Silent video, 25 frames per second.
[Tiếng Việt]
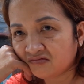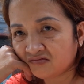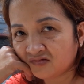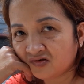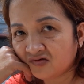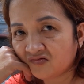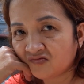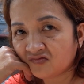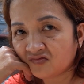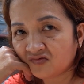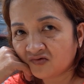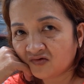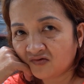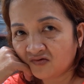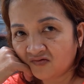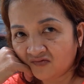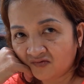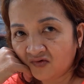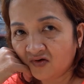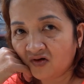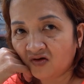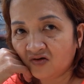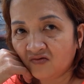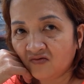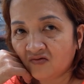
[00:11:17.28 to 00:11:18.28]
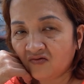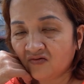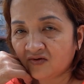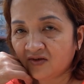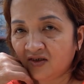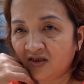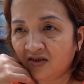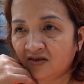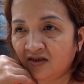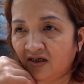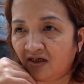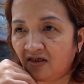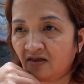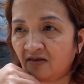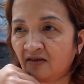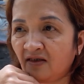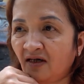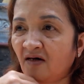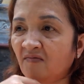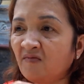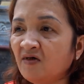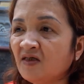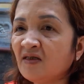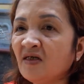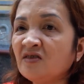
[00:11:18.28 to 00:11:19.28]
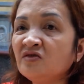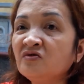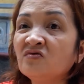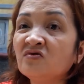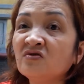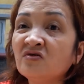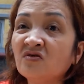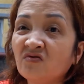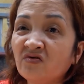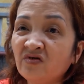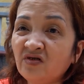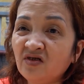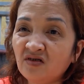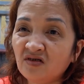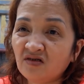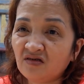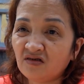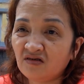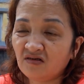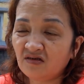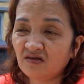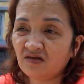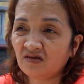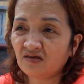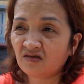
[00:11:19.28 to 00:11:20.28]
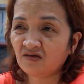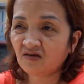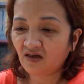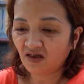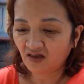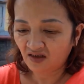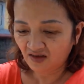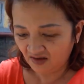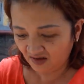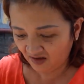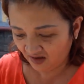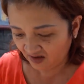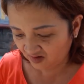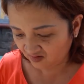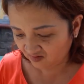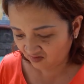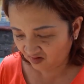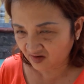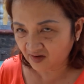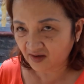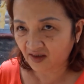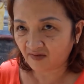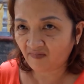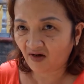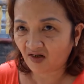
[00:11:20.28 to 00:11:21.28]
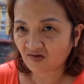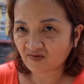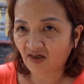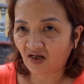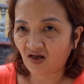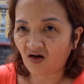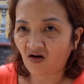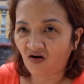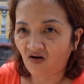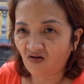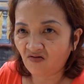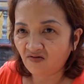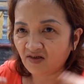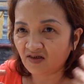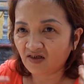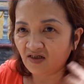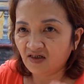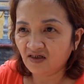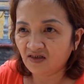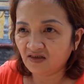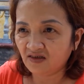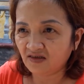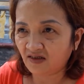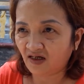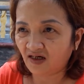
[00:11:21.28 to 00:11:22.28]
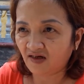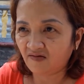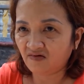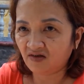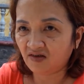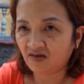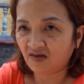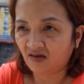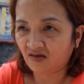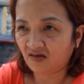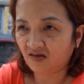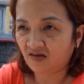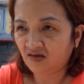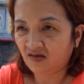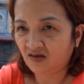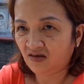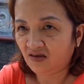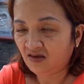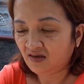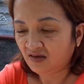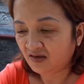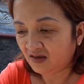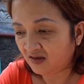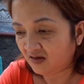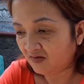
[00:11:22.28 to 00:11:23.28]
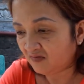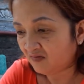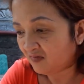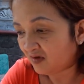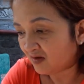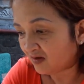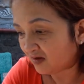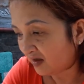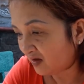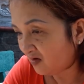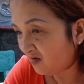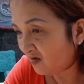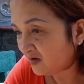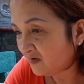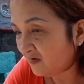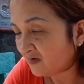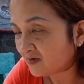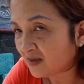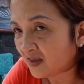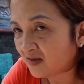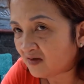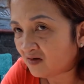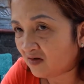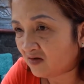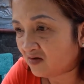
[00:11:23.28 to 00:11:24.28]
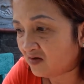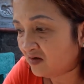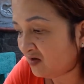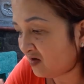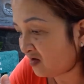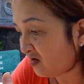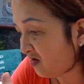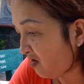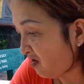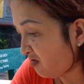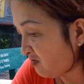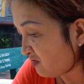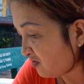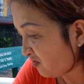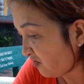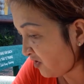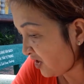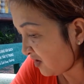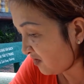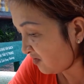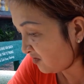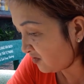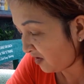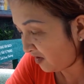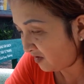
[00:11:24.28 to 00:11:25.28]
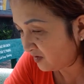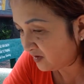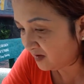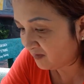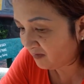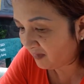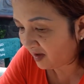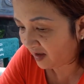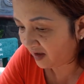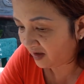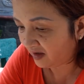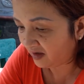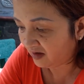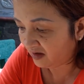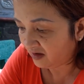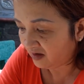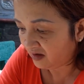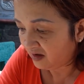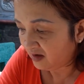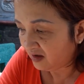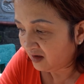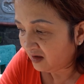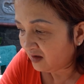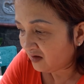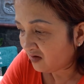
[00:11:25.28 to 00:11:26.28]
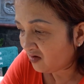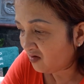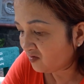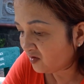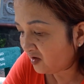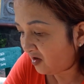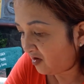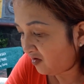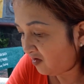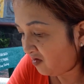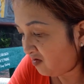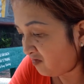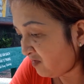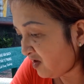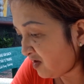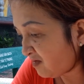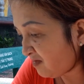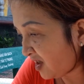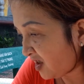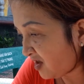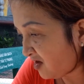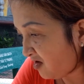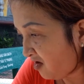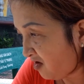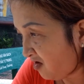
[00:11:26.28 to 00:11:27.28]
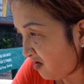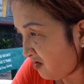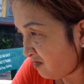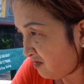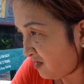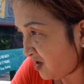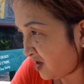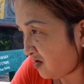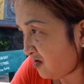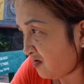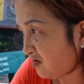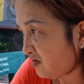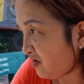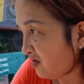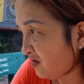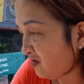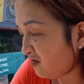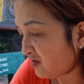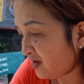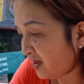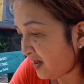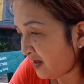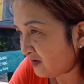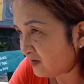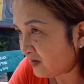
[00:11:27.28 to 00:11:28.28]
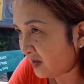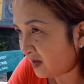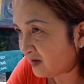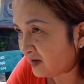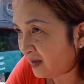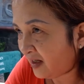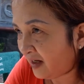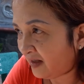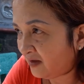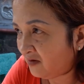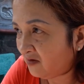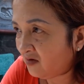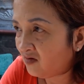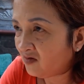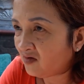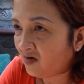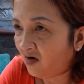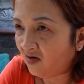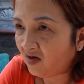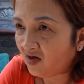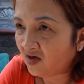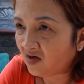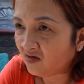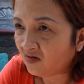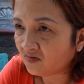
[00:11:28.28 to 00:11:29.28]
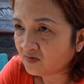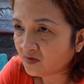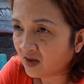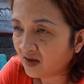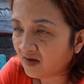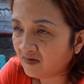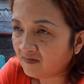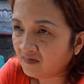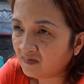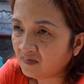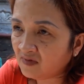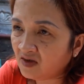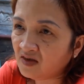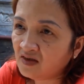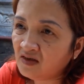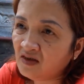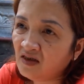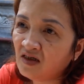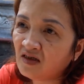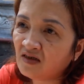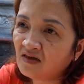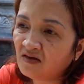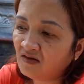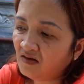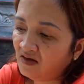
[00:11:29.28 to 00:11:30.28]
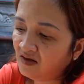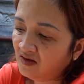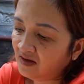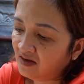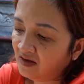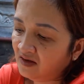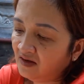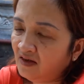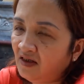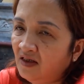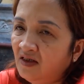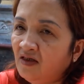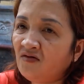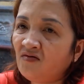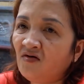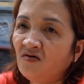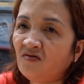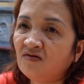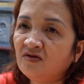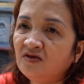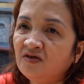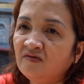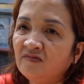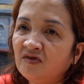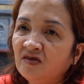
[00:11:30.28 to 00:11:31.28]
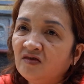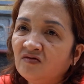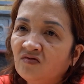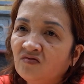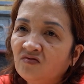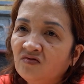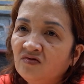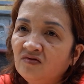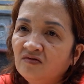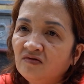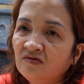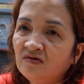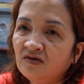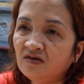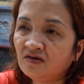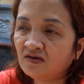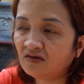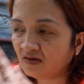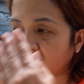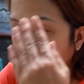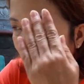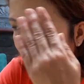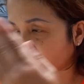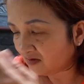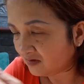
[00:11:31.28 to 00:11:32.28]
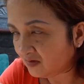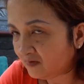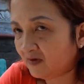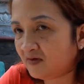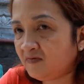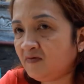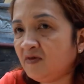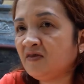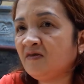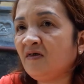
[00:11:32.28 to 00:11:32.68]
còn tâm lý hơn. Đúng rồi, chắc vậy ra bị người ta xua đuổi đó. Thấy ghê quá vậy, mặt tà lõng để đi ai mà nhận. Thì mình đã nói xung tích rồi, giờ con quen con nhỏ trên mạng, con nhỏ không biết mặt con mà con nói con ra từng nhà nó con gõ cửa con tìm, dĩ nhiên nó thấy con nó sẽ bị đuổi, nó sẽ